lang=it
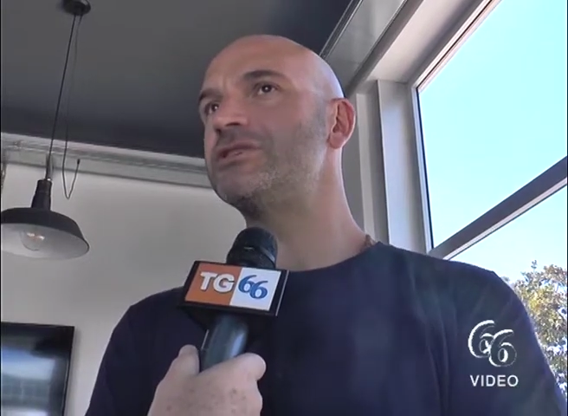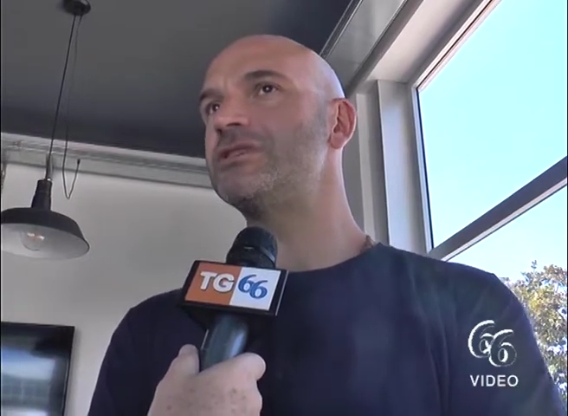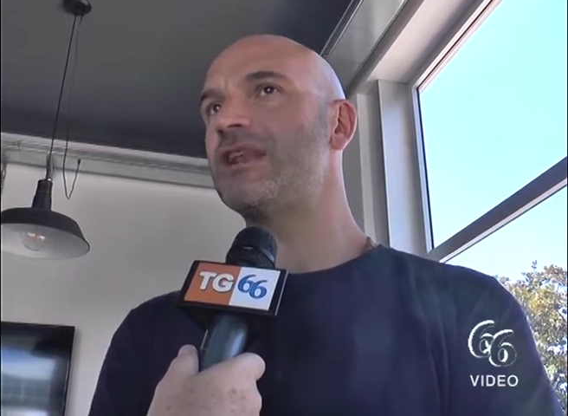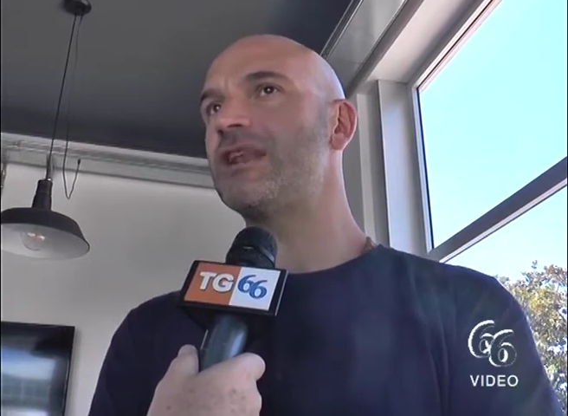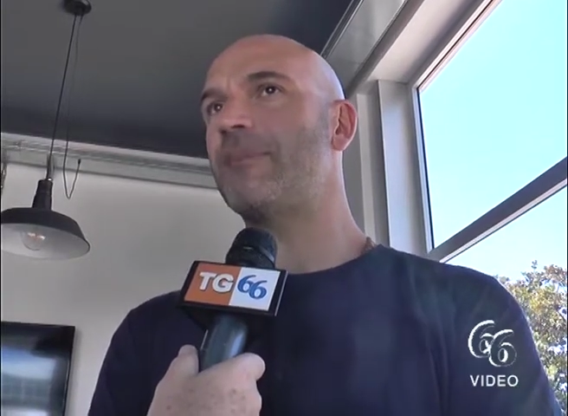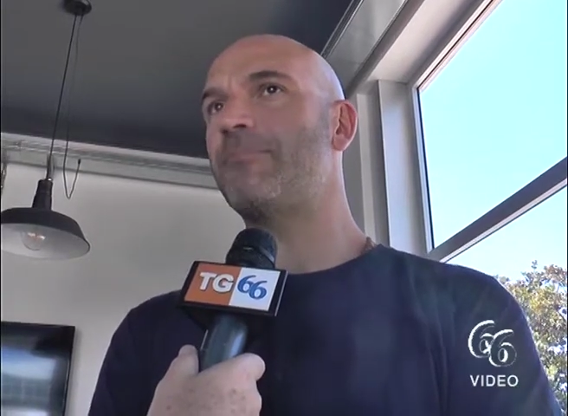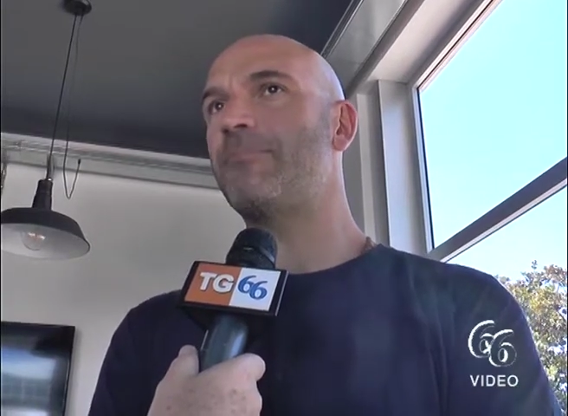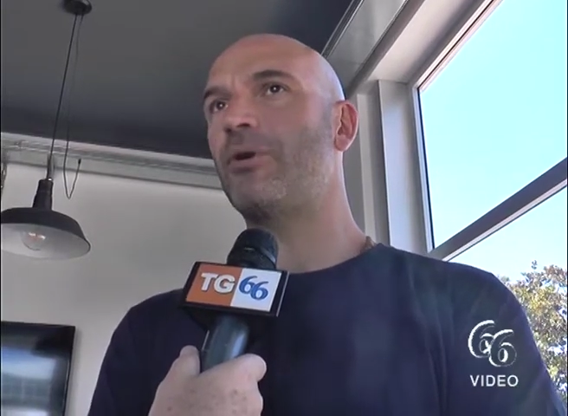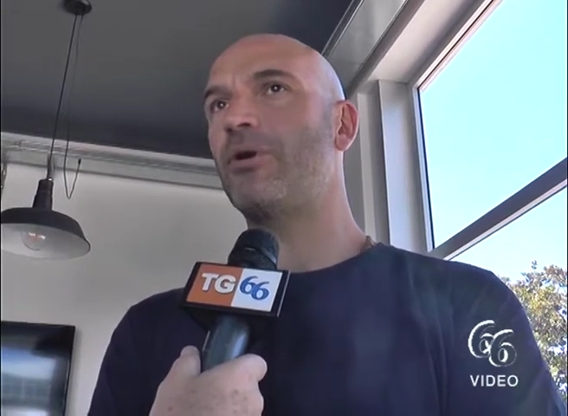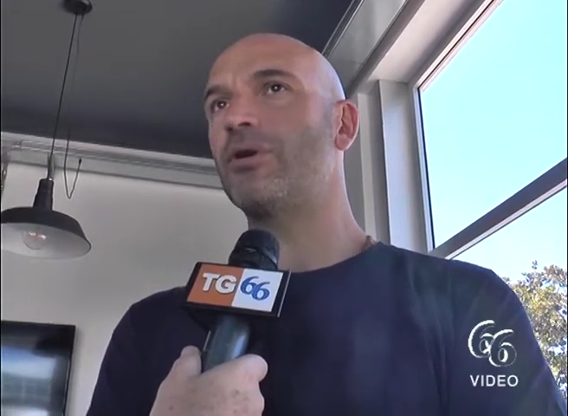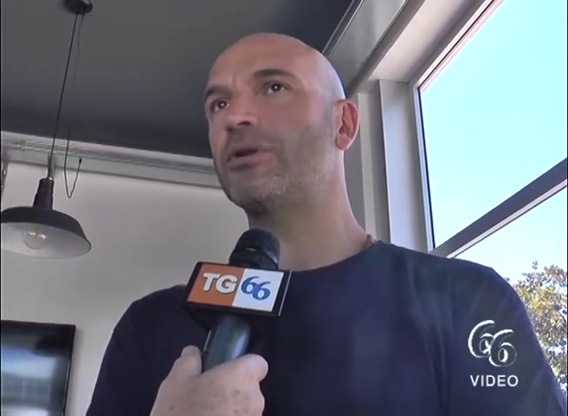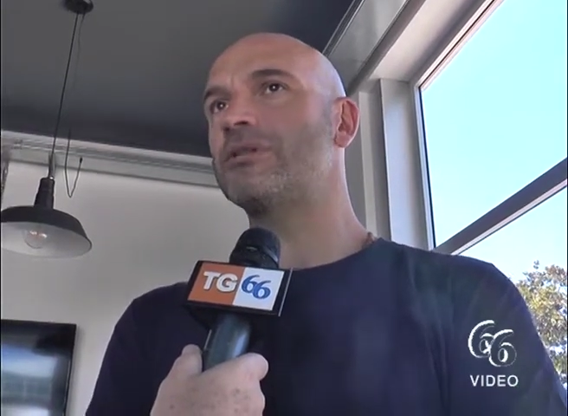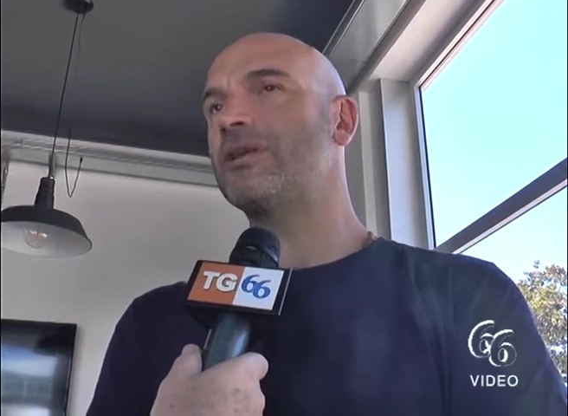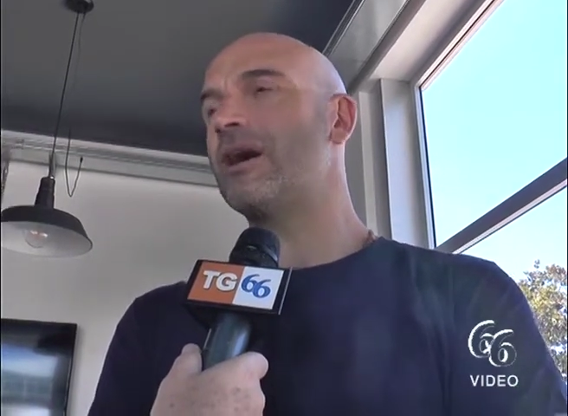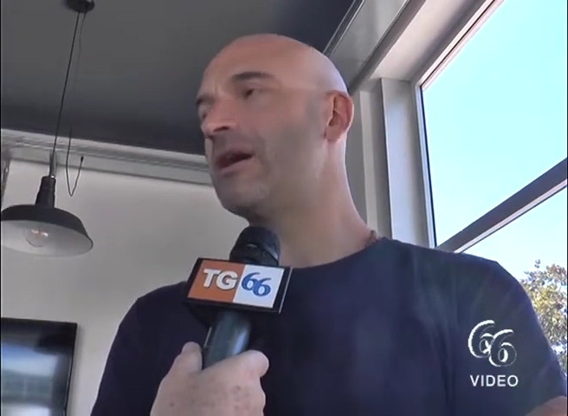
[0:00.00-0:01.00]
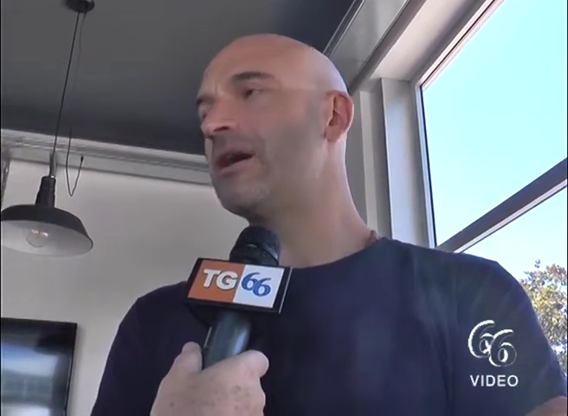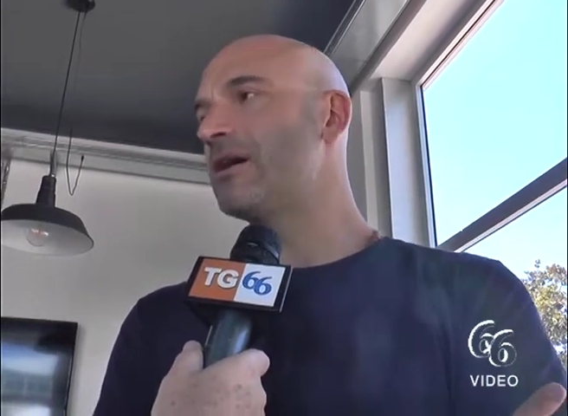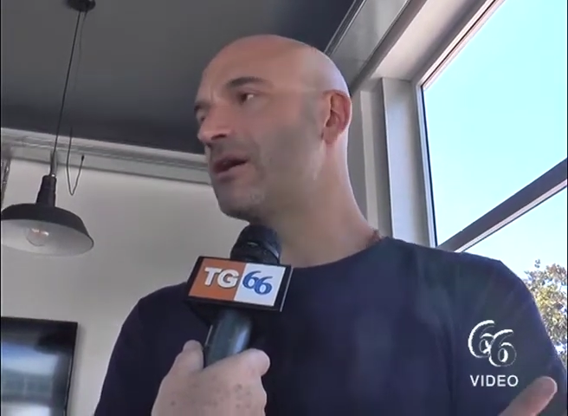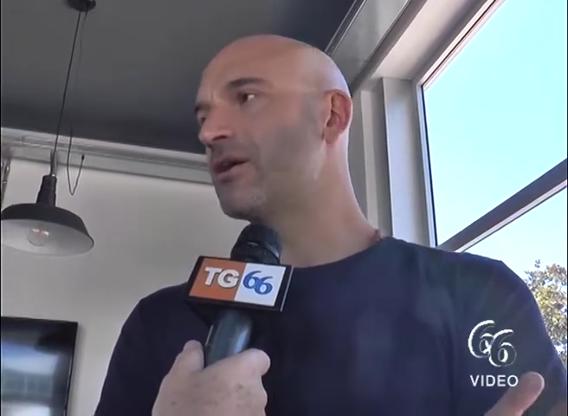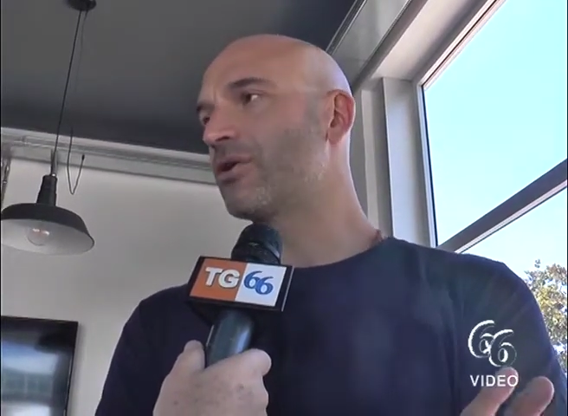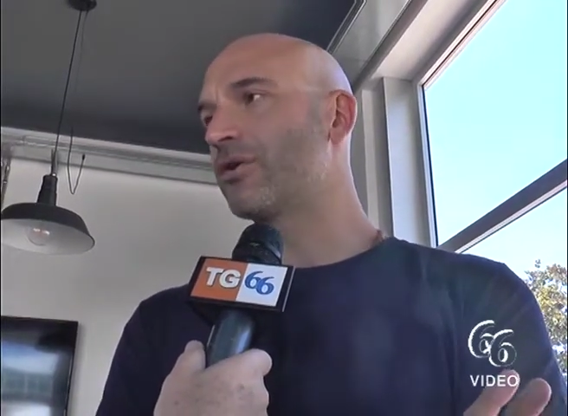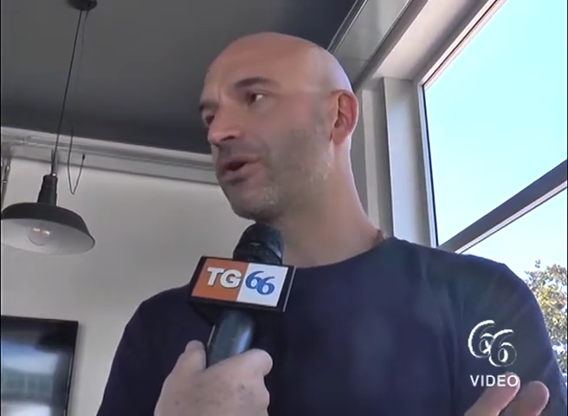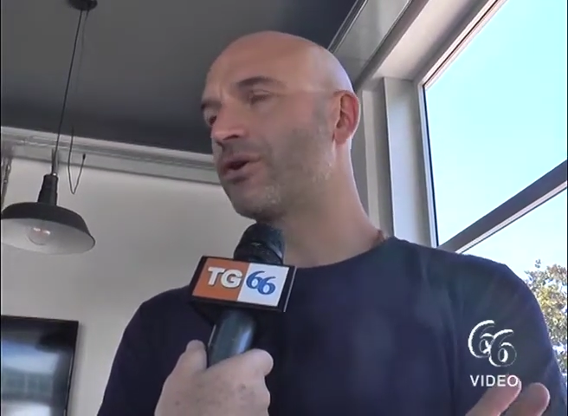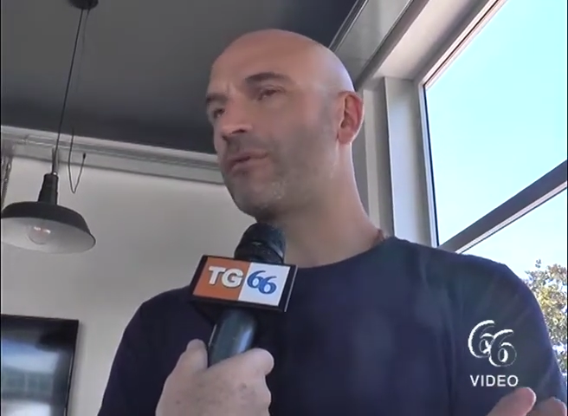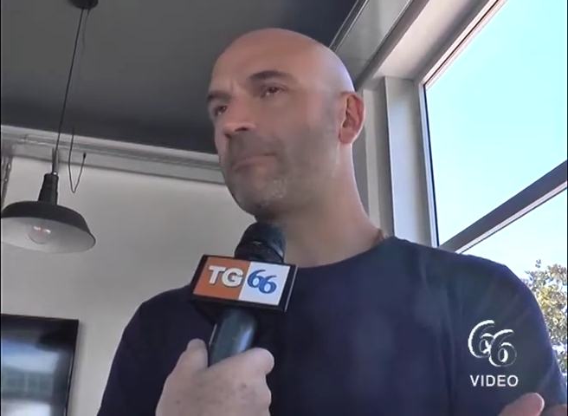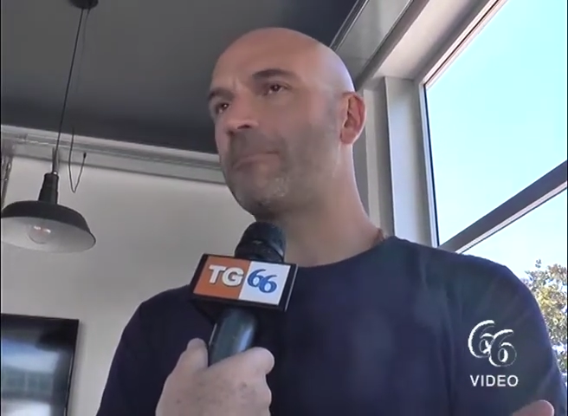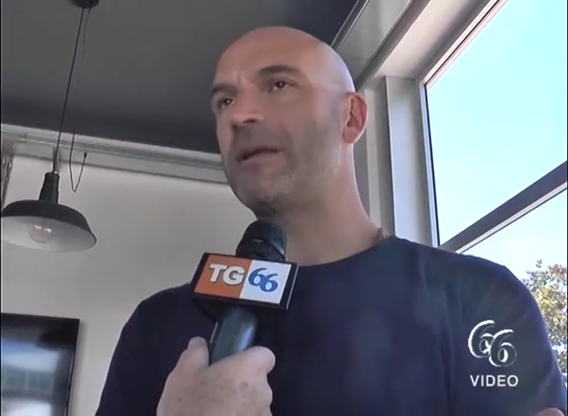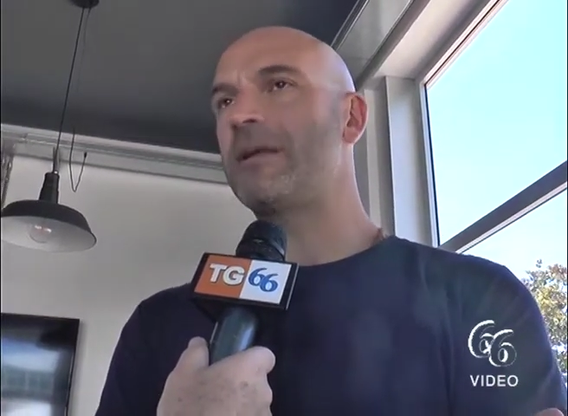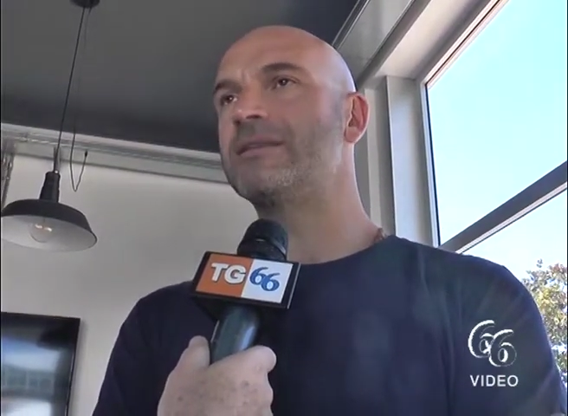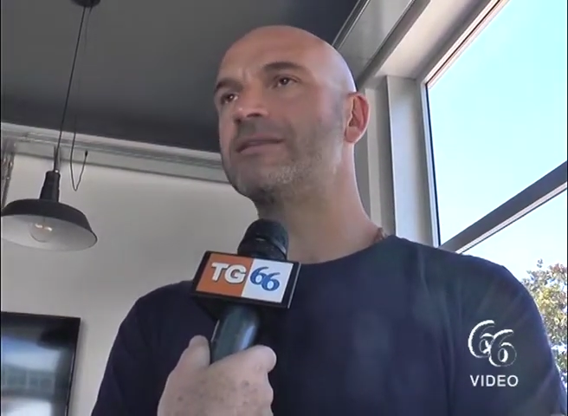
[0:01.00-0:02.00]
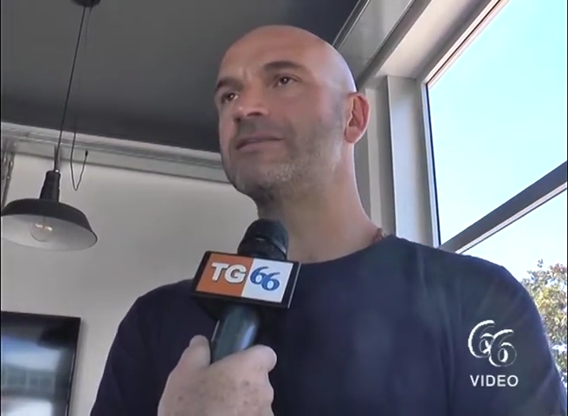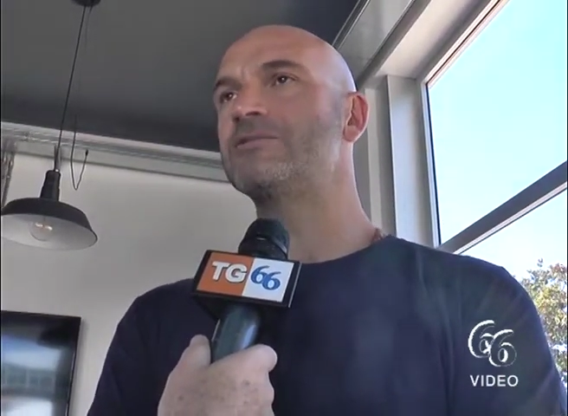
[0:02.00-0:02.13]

da parte nostra e dalla società tutto